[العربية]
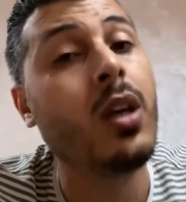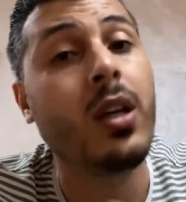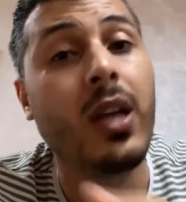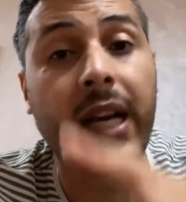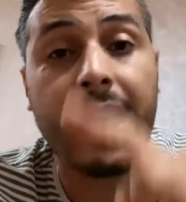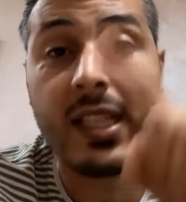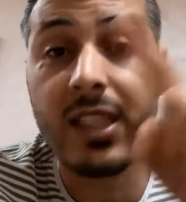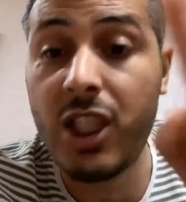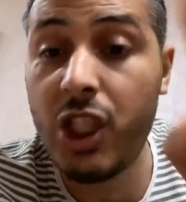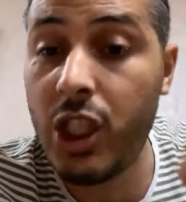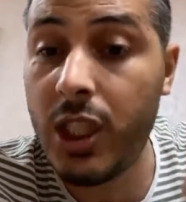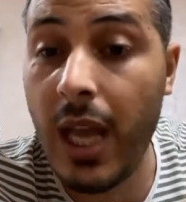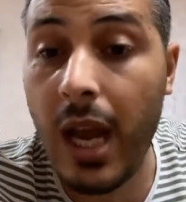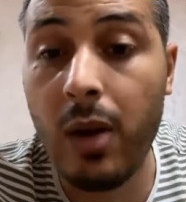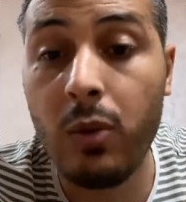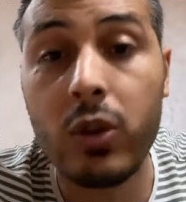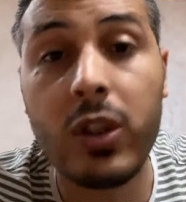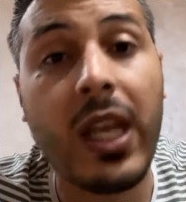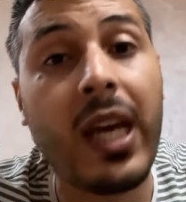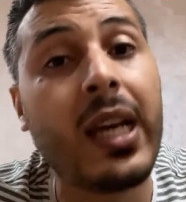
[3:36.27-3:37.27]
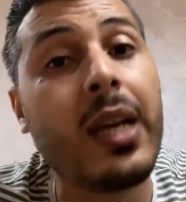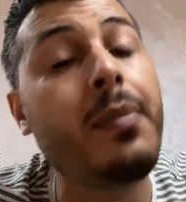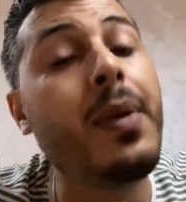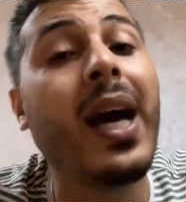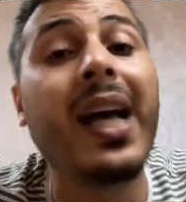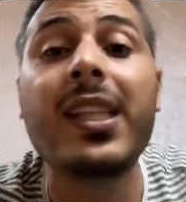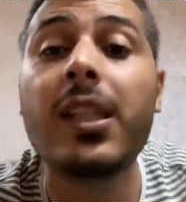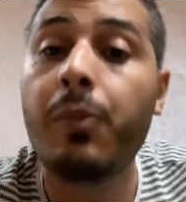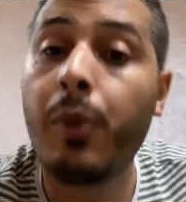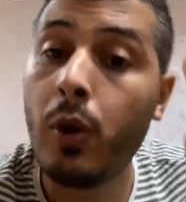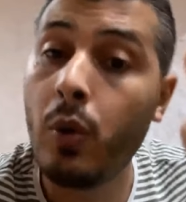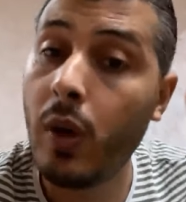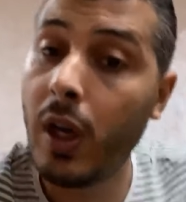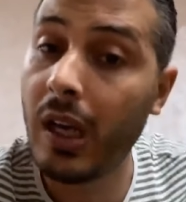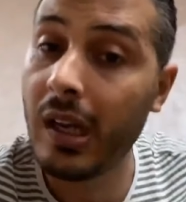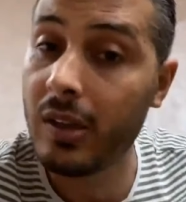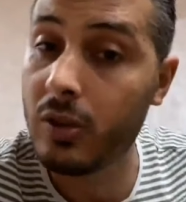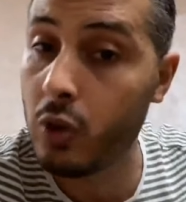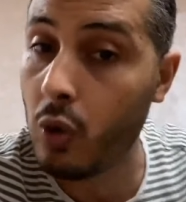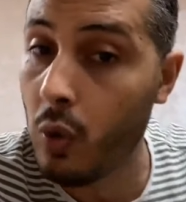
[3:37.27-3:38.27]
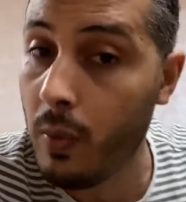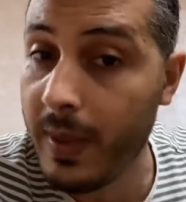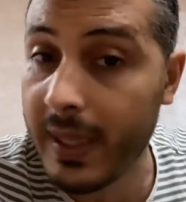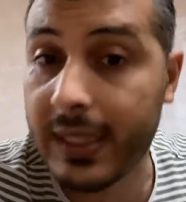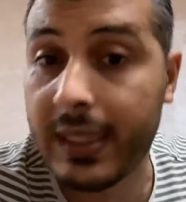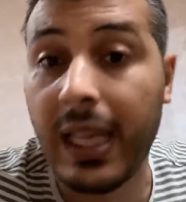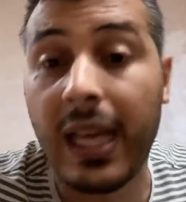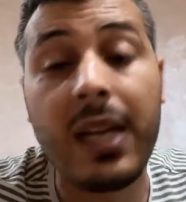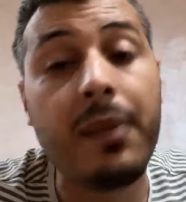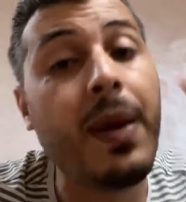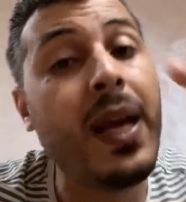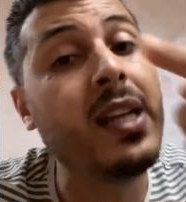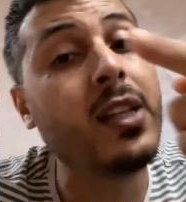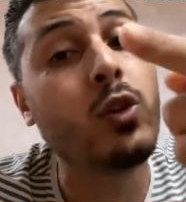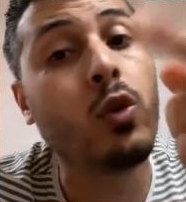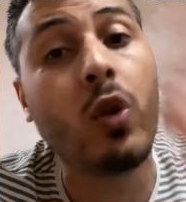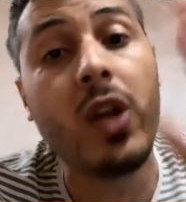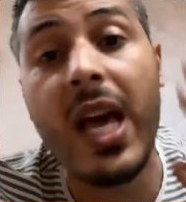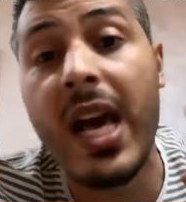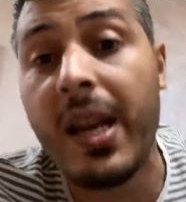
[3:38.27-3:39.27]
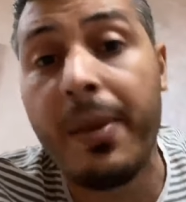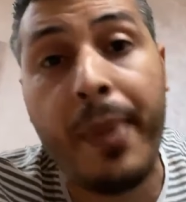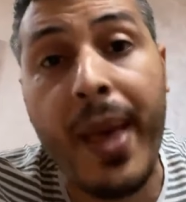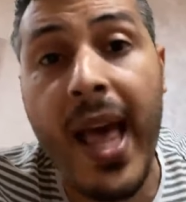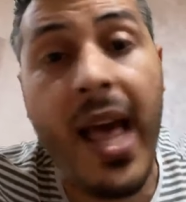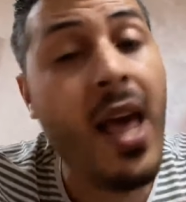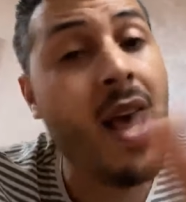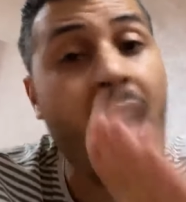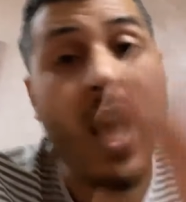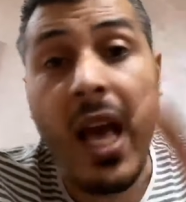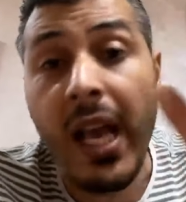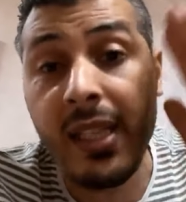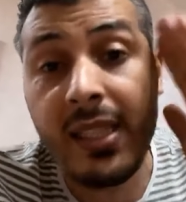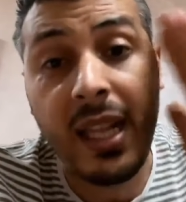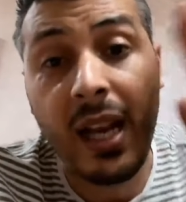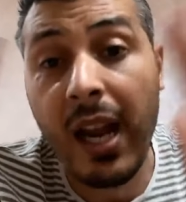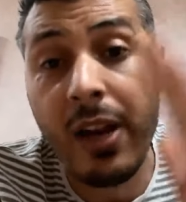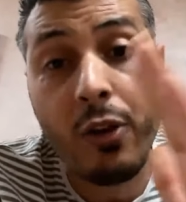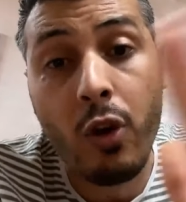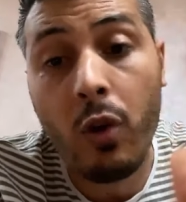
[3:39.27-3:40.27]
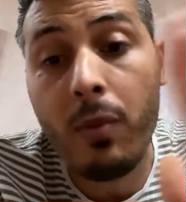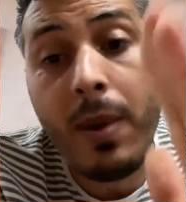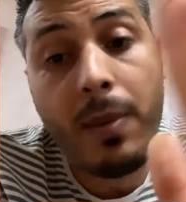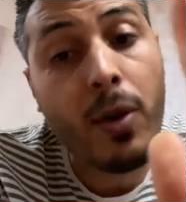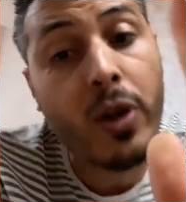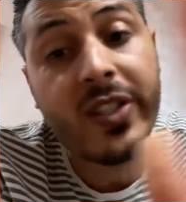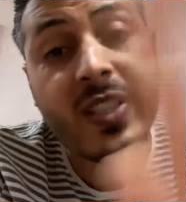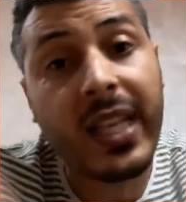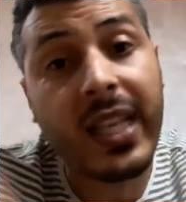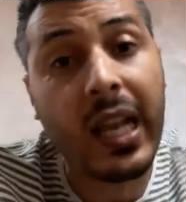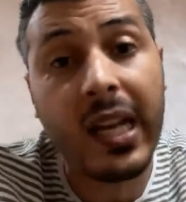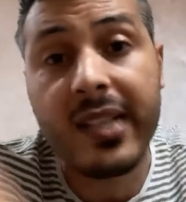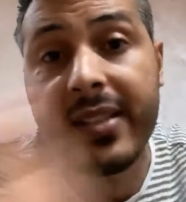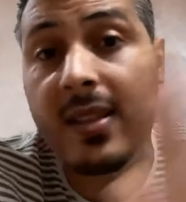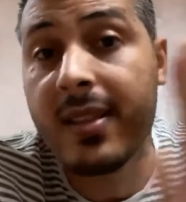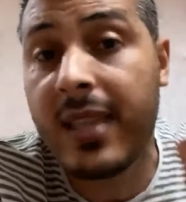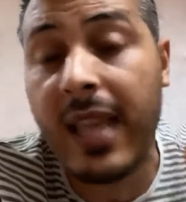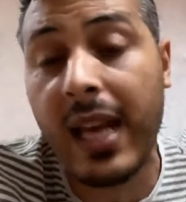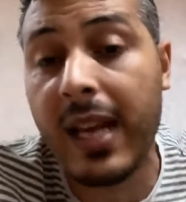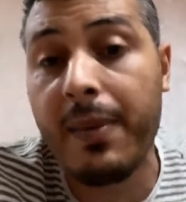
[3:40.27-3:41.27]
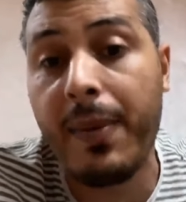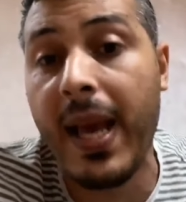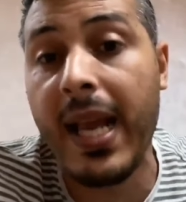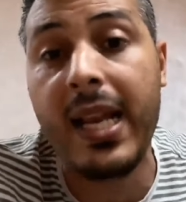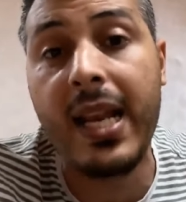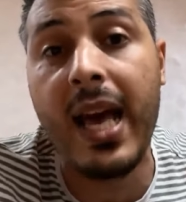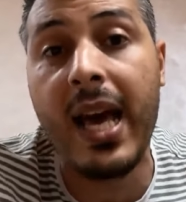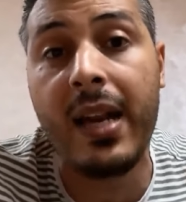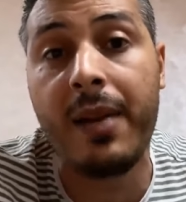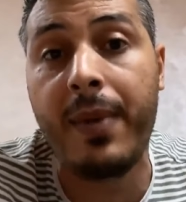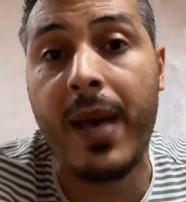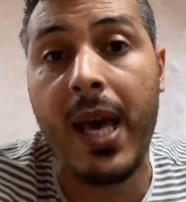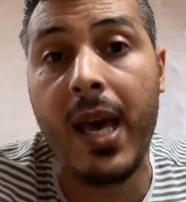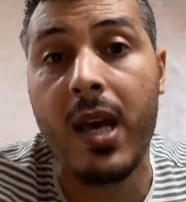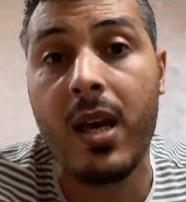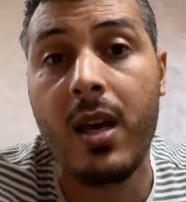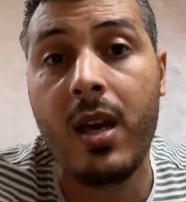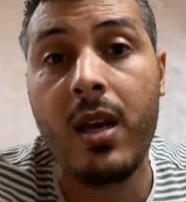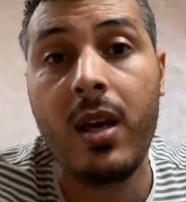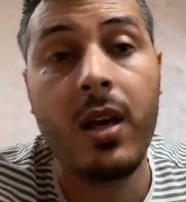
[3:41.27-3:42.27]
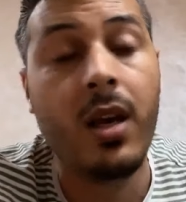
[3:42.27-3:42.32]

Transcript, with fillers: الا كانت شي تعاون ضريبي غادي يبغيو يخلصوا هما الضريبه على دوك الارباح حيت راه نورمالمون تخلص الضريبه على الارباح